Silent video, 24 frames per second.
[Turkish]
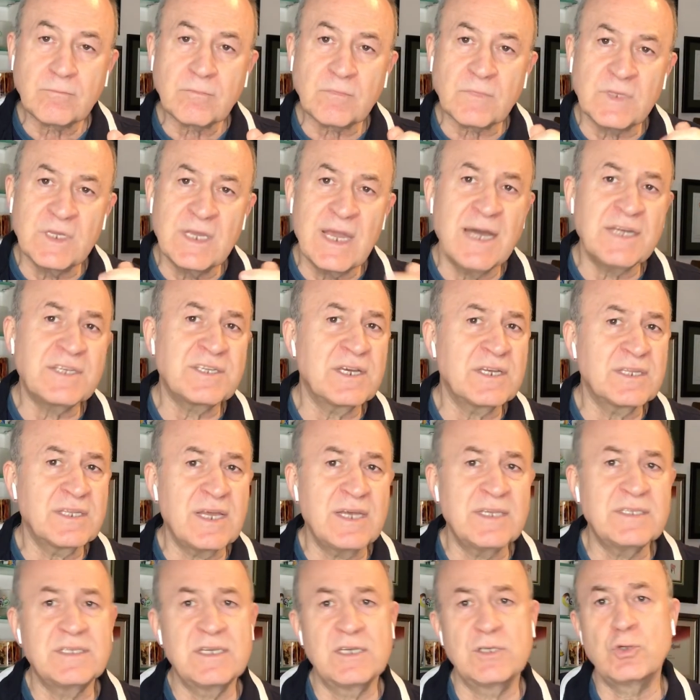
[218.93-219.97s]
Gerçekten
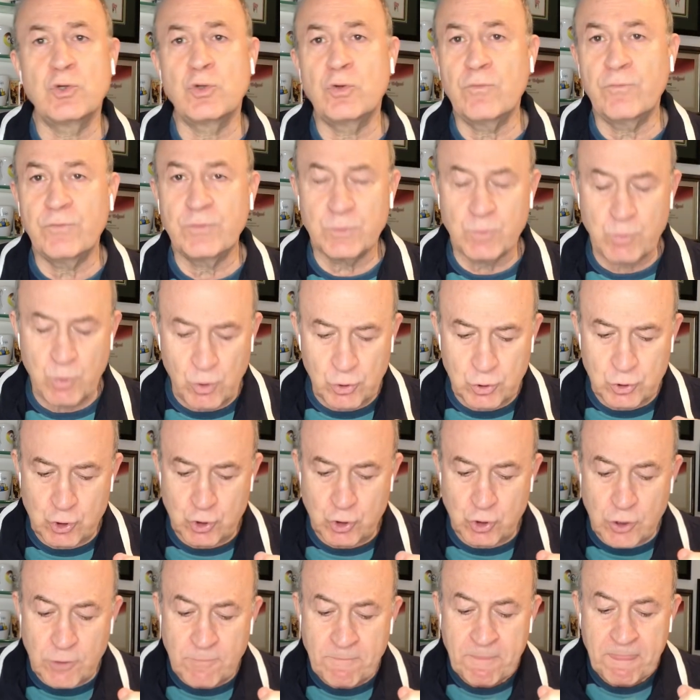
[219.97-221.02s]
sezonun
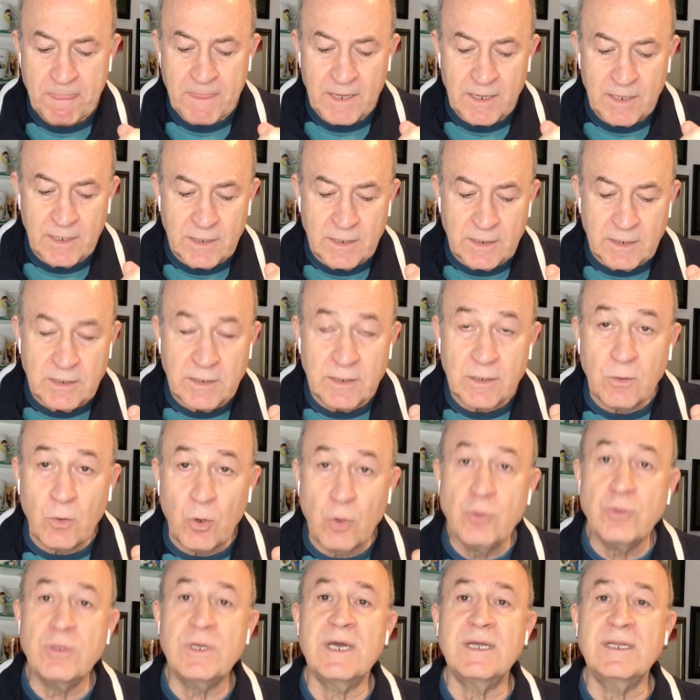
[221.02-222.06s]
futbolcusu.
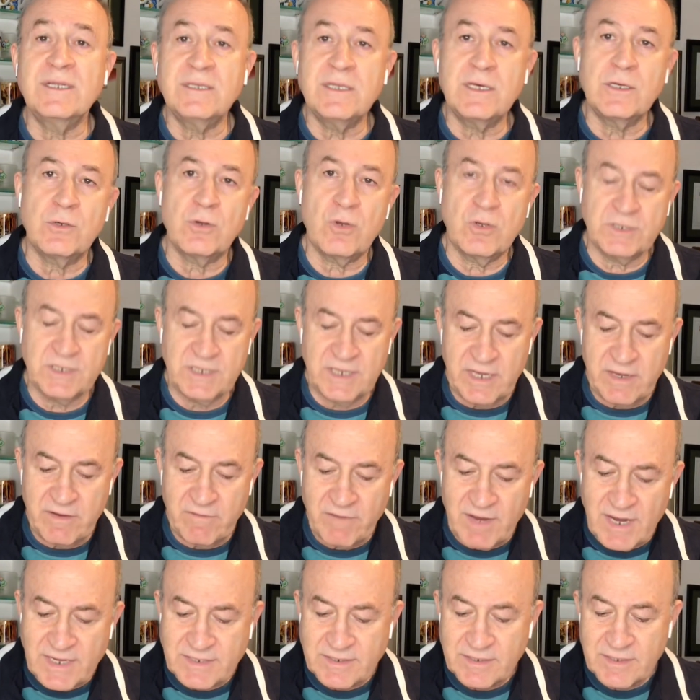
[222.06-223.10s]
Onun yanında Rozier
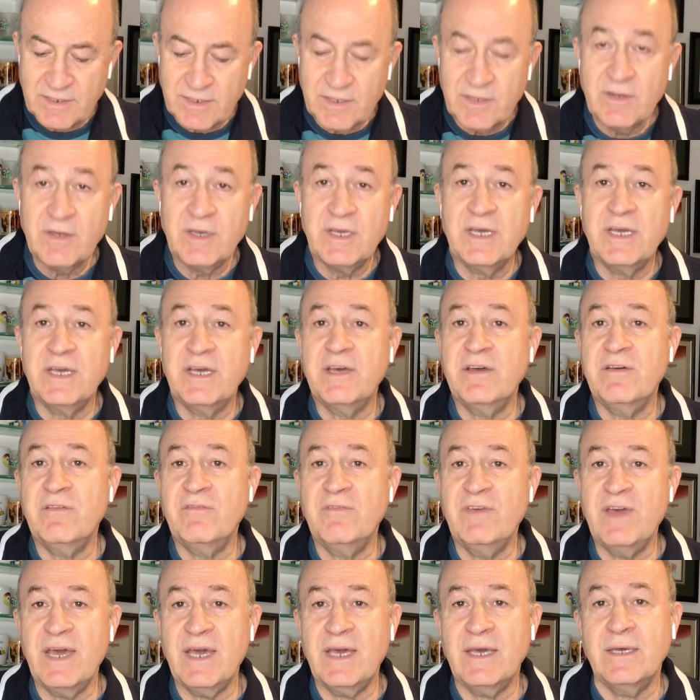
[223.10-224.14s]
var e,
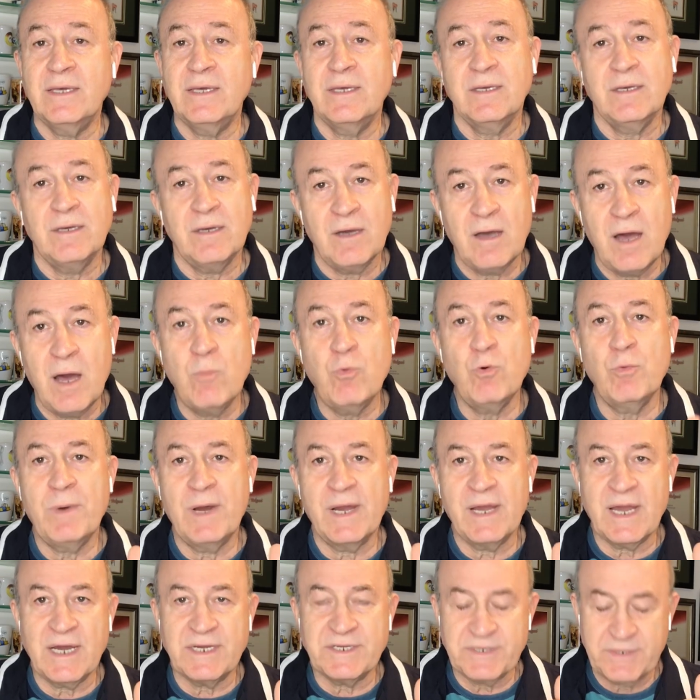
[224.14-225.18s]
ve Abu
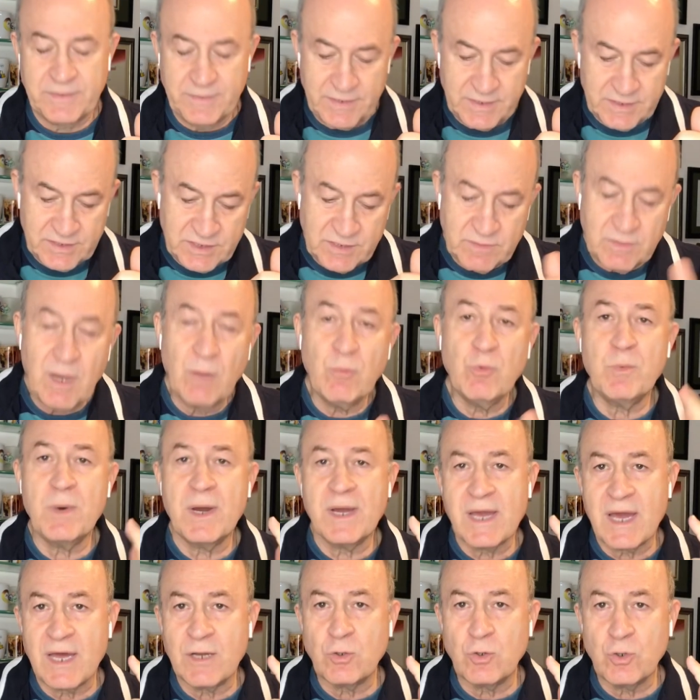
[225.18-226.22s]
Bakar. Şimdi Abu
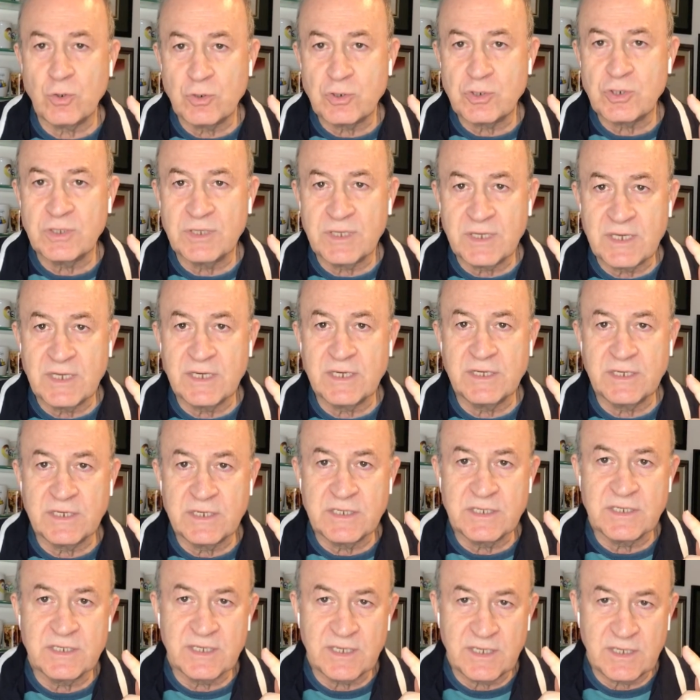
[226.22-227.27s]
Bakar konusundaki
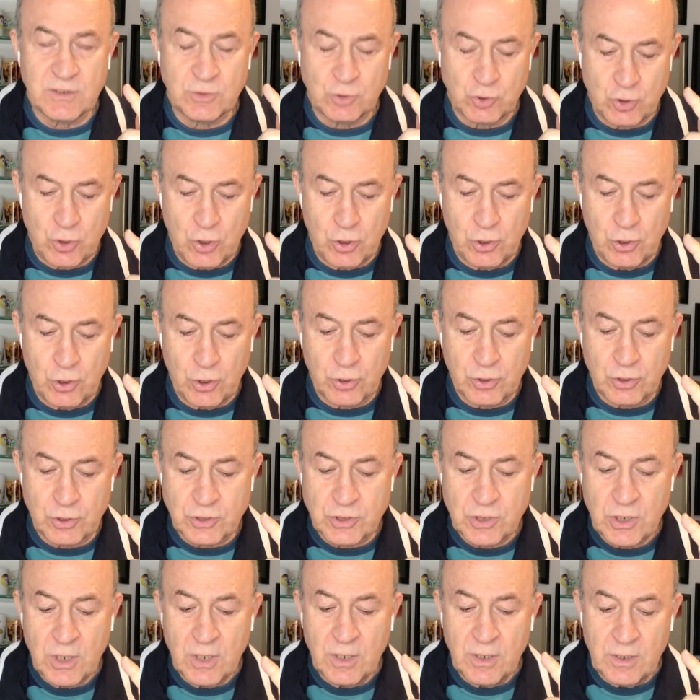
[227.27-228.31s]
krizi söylüyoruz.
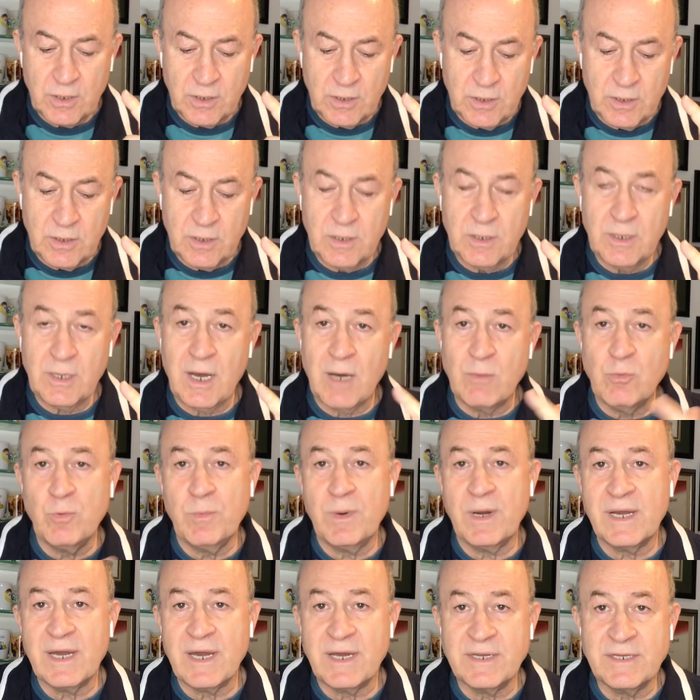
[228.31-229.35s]
Ee, Abu
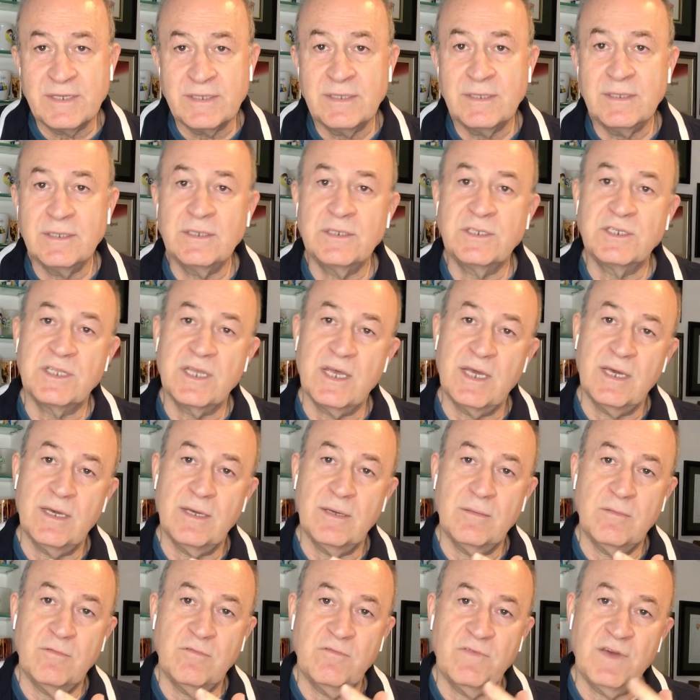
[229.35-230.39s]
Bakar'ın işte
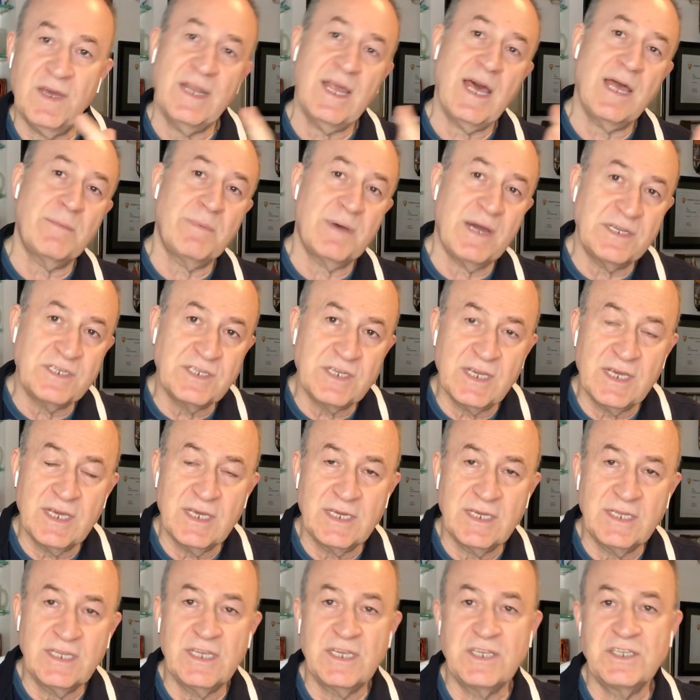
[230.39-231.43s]
Fenerbahçe'ye
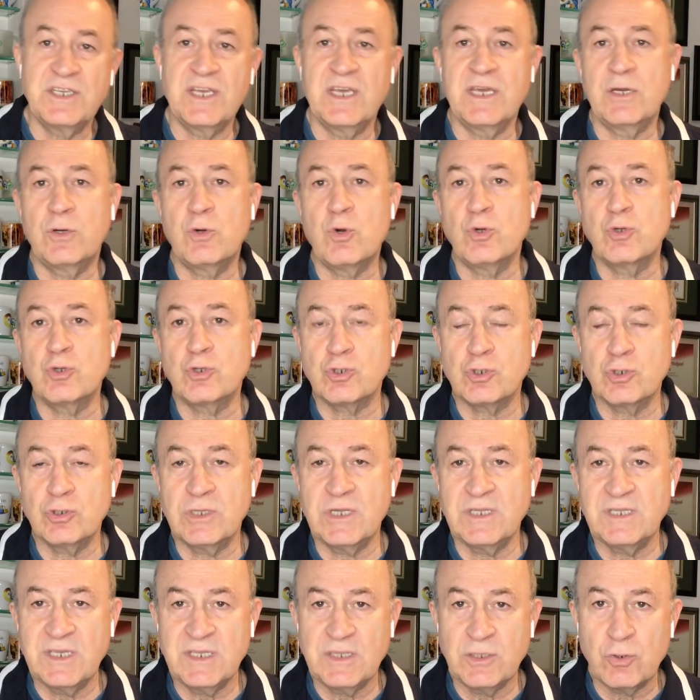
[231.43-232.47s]
gideceği
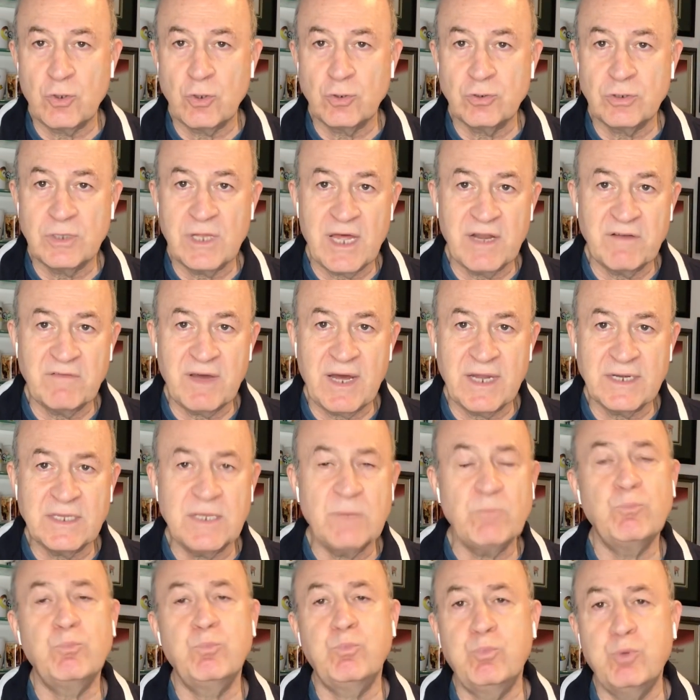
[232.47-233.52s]
konusunda dedikodular
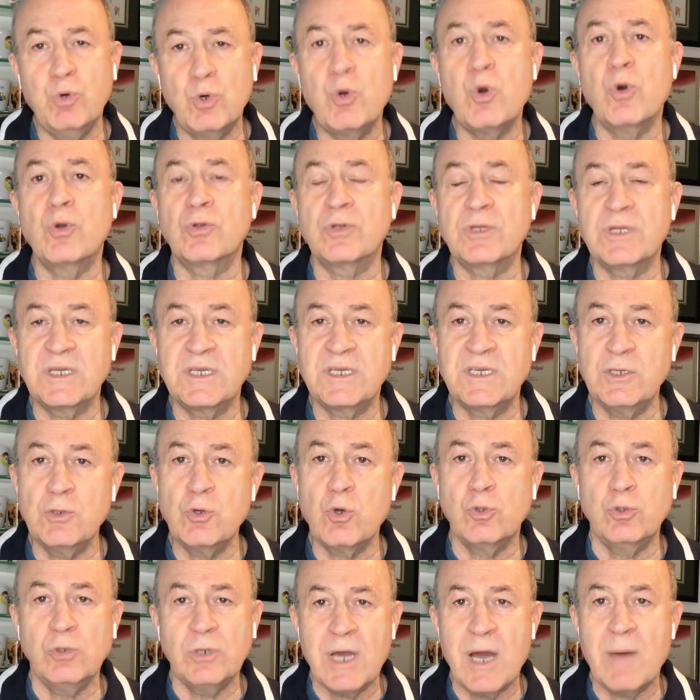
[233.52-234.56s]
vardı. Bu konudaki
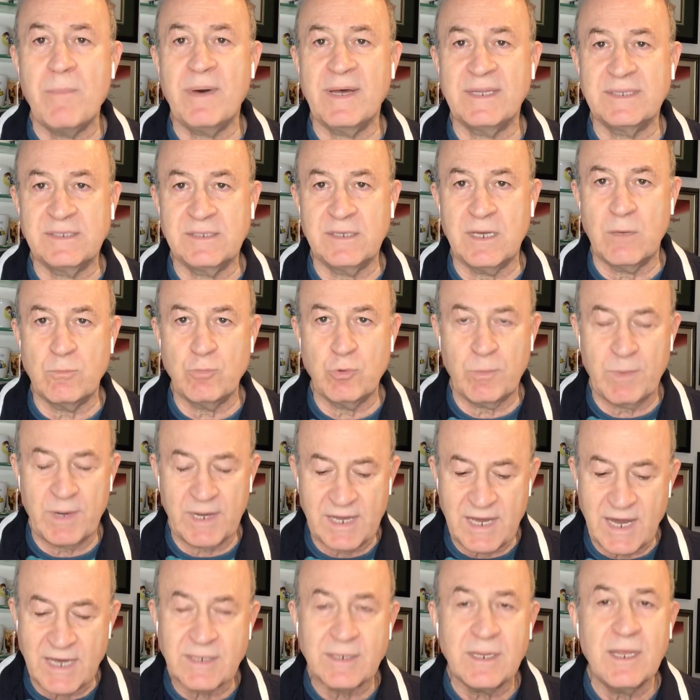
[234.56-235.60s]
yolu kapattı Abu
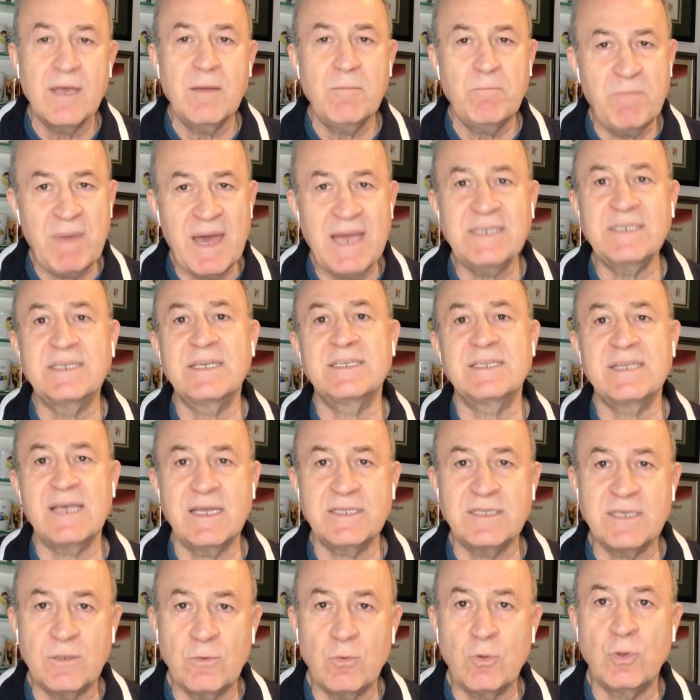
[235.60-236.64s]
Bakar. Bence
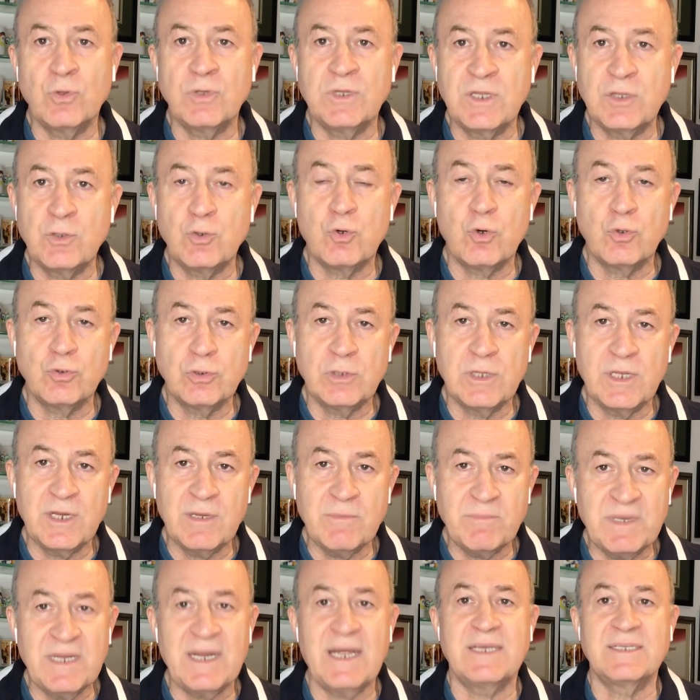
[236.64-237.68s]
zaten o dedikoduları
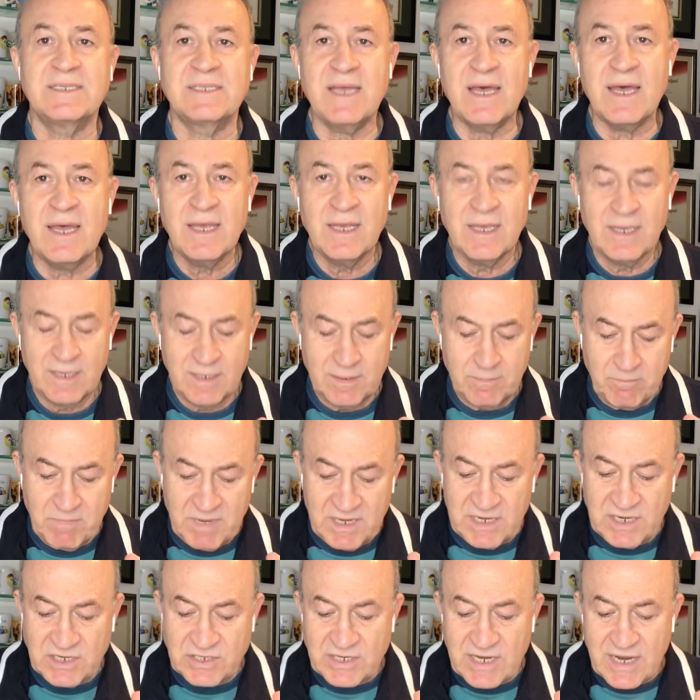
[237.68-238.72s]
biraz da
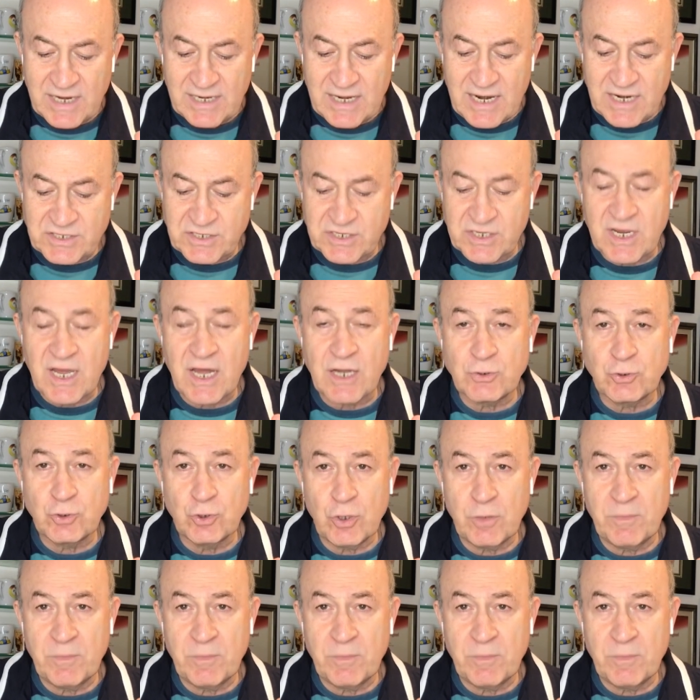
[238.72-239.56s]
menajerler çıkartıyor.